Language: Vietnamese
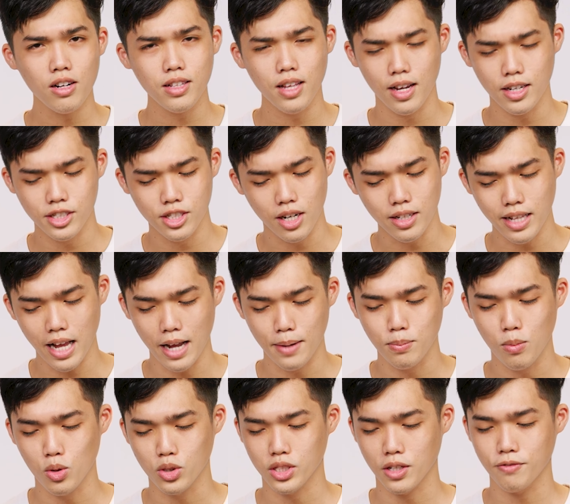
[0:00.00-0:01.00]
có thể trở
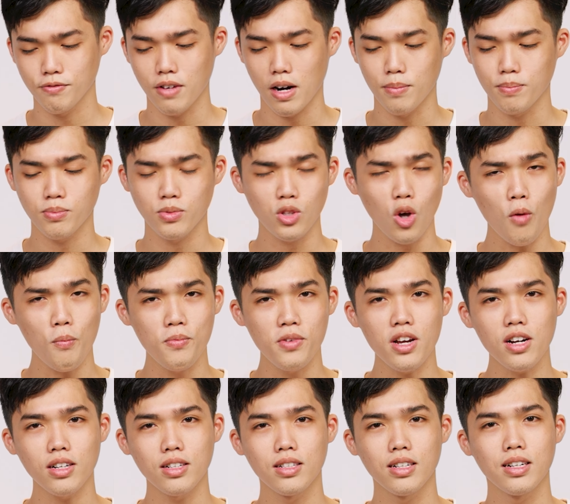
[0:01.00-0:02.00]
thành một sản phẩm tốt
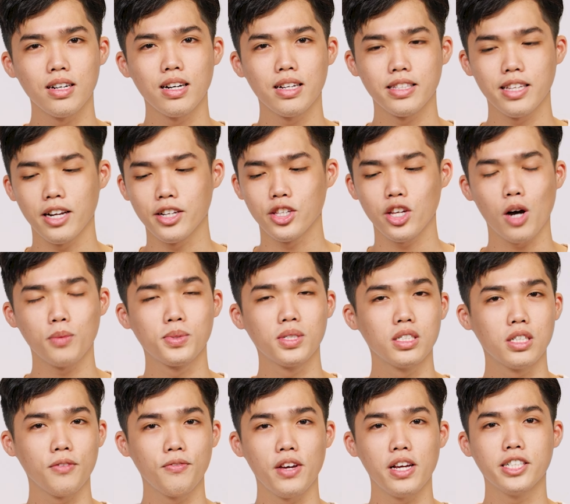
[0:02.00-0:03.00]
nhất dành cho học
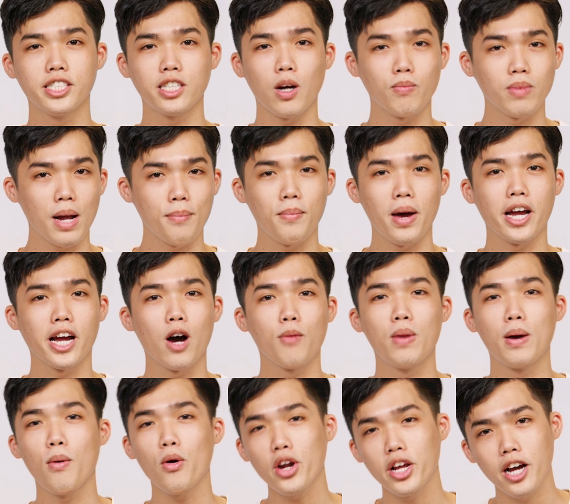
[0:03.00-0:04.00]
sinh sinh viên trong năm
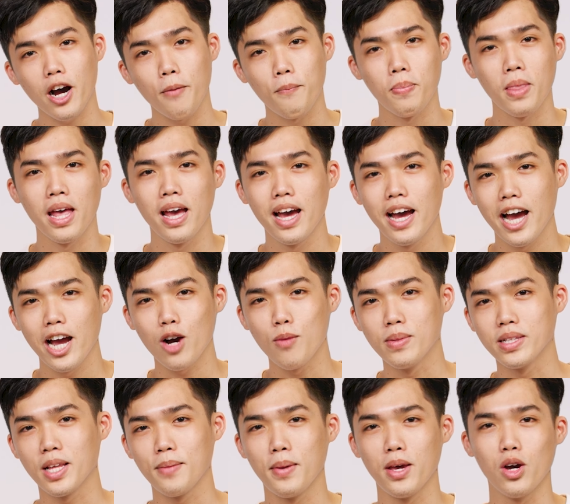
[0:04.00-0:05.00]
2021 hay không? Hãy cùng
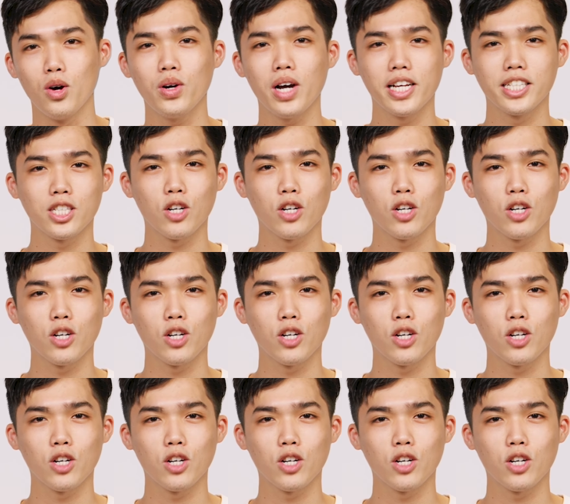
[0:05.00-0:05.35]
mình tìm hiểu ngay